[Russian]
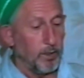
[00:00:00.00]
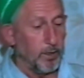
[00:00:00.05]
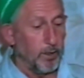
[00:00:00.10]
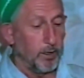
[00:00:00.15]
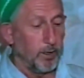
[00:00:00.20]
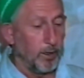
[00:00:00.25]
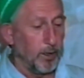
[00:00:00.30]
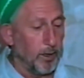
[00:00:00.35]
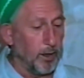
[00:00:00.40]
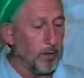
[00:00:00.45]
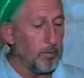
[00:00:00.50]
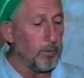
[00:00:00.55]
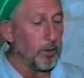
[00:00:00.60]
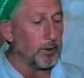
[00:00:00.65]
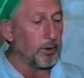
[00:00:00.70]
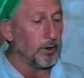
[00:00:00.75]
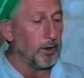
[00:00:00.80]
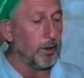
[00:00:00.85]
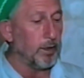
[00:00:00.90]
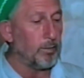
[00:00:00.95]
Тогда мне
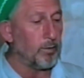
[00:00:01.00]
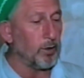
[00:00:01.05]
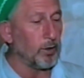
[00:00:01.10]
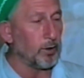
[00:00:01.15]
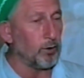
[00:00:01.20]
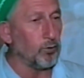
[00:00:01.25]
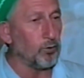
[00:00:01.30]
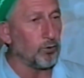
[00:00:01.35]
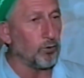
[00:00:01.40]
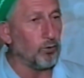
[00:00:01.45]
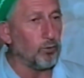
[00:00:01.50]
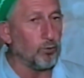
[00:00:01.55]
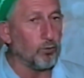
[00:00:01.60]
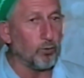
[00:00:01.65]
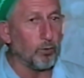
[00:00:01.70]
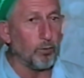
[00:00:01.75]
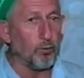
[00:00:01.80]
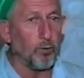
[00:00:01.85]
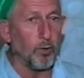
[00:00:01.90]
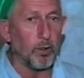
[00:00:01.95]
исполнилось уже
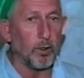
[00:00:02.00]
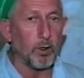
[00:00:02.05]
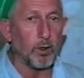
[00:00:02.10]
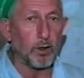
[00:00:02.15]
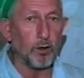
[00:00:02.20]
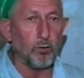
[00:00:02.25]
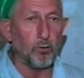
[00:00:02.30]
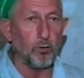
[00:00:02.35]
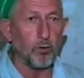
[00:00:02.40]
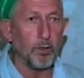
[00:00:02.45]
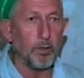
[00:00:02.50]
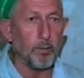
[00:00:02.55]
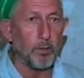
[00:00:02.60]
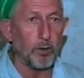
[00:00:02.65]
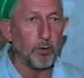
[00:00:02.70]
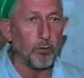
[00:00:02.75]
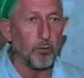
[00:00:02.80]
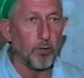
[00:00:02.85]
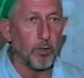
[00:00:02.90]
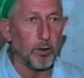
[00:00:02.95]
32 года,
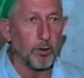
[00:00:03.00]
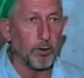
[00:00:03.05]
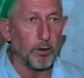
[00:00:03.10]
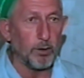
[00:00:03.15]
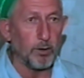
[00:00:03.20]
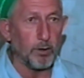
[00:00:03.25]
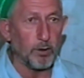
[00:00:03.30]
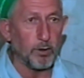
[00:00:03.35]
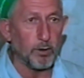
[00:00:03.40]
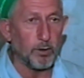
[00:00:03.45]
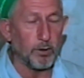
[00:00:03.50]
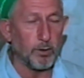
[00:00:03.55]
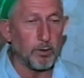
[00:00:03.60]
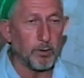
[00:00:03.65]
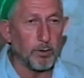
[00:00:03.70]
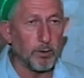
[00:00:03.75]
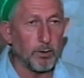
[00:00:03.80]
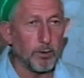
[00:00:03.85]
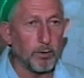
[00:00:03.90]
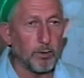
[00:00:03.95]
и у меня было
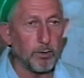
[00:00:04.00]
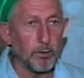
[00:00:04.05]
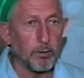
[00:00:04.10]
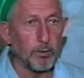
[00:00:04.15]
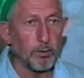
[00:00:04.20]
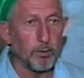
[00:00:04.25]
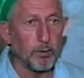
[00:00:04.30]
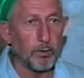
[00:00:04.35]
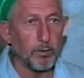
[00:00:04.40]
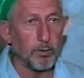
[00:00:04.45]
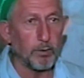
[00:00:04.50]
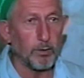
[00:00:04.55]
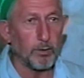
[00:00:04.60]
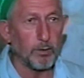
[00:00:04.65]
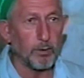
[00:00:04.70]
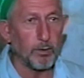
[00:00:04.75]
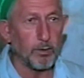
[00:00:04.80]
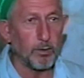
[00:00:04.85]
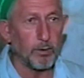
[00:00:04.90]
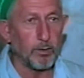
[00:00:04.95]
двое детей –
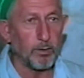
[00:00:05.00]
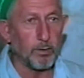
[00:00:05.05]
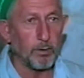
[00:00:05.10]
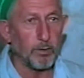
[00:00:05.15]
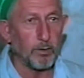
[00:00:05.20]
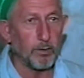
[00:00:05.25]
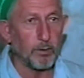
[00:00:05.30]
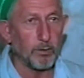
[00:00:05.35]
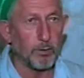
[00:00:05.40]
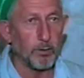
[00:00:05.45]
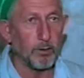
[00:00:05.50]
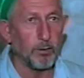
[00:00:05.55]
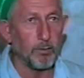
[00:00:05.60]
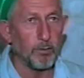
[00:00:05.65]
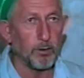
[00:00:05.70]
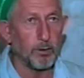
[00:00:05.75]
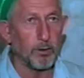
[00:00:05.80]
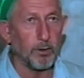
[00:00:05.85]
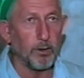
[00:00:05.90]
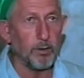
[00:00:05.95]

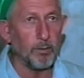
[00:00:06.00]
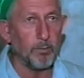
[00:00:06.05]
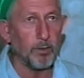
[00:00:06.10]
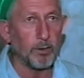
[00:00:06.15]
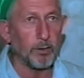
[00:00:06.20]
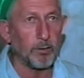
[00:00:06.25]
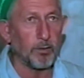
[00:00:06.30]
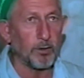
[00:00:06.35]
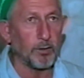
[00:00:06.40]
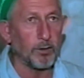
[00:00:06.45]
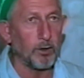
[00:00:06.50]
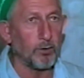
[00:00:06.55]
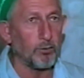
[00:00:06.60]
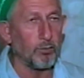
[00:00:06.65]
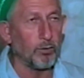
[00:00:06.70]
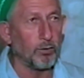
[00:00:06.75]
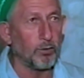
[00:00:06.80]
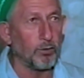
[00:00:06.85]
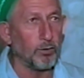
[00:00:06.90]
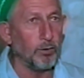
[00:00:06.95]
Эльму и тарикат
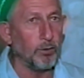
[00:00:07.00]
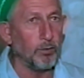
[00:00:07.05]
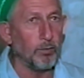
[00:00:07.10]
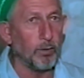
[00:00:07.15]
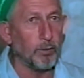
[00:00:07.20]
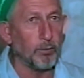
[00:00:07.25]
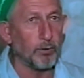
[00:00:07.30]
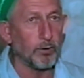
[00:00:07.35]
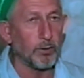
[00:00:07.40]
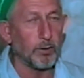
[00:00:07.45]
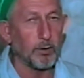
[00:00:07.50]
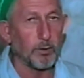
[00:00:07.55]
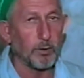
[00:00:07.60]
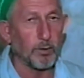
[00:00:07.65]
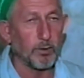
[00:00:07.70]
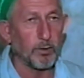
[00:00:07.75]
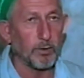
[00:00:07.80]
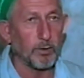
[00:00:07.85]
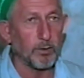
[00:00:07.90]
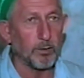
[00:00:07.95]
я начал изучать в
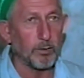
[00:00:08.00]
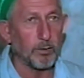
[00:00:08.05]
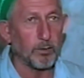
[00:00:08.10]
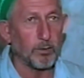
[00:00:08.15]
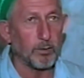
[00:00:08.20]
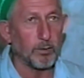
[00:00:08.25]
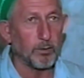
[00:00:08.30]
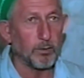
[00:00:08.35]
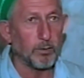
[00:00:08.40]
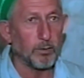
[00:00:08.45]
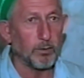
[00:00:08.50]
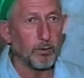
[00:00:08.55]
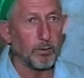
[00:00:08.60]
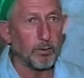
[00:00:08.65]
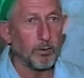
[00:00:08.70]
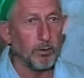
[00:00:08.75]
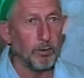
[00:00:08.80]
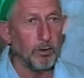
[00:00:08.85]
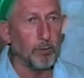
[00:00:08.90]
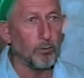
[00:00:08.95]
это время.
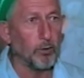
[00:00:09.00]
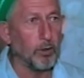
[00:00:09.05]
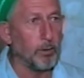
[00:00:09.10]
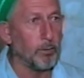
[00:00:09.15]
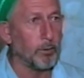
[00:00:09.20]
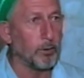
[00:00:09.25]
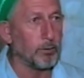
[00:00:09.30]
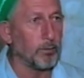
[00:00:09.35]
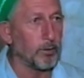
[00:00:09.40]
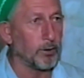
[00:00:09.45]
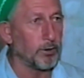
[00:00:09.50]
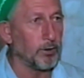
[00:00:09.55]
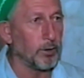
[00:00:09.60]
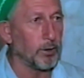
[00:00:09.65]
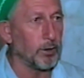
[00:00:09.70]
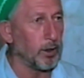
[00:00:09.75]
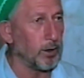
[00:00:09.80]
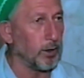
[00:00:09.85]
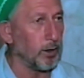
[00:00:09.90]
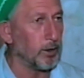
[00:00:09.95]
Все началось
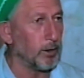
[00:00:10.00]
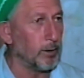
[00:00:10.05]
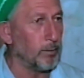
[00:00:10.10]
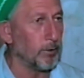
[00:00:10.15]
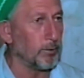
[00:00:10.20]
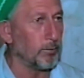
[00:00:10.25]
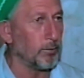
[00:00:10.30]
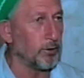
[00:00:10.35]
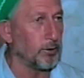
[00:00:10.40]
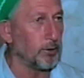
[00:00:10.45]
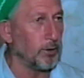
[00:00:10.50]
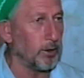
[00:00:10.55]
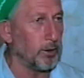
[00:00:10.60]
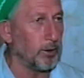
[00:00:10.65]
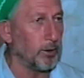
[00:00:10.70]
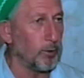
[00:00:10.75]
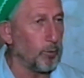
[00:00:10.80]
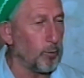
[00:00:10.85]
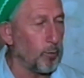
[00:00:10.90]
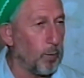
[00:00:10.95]
в это время, а
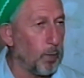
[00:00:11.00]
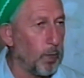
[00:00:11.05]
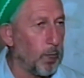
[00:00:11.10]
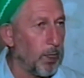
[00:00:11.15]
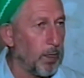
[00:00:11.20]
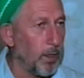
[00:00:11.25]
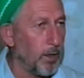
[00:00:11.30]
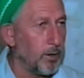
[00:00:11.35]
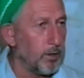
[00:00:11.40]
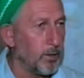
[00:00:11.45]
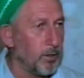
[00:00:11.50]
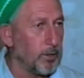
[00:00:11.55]
до того был